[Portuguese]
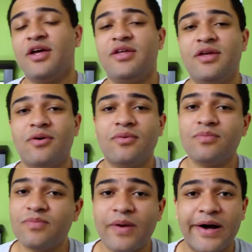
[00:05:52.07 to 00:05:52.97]
E
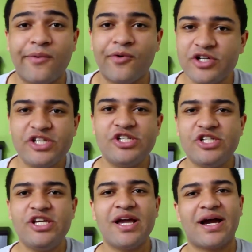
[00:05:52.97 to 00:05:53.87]
eu hoje em
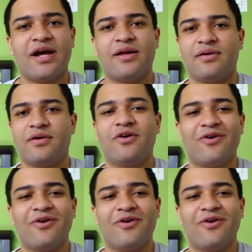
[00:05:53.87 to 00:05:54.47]
dia, cara,